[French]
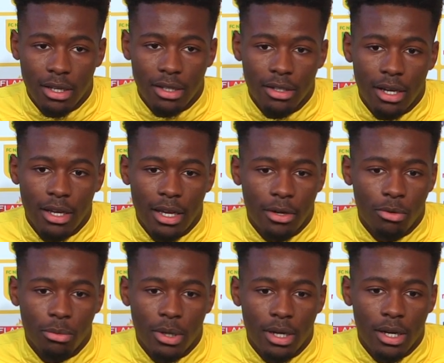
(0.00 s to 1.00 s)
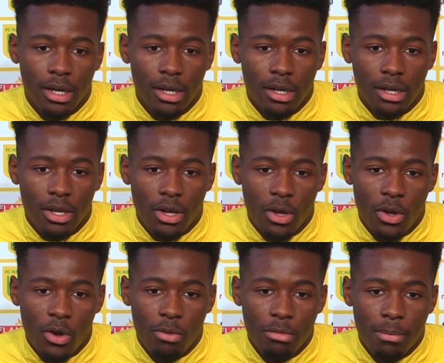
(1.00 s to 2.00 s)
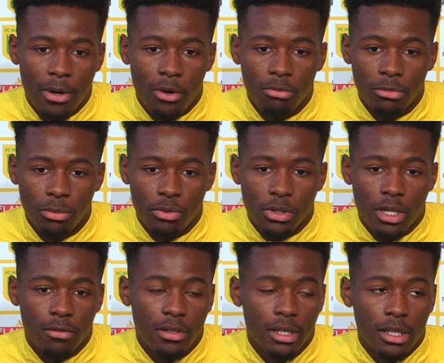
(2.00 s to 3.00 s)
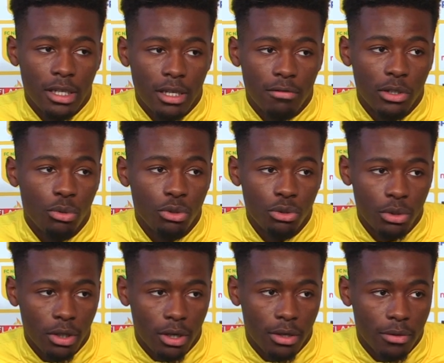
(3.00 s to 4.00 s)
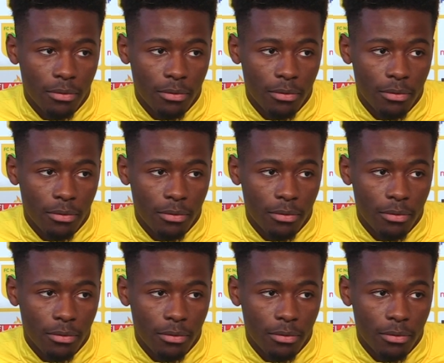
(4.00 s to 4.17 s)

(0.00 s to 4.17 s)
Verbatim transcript: Derrière, on m'a on m'a pas remis puisqu'il y avait, y avait d'autres joueurs.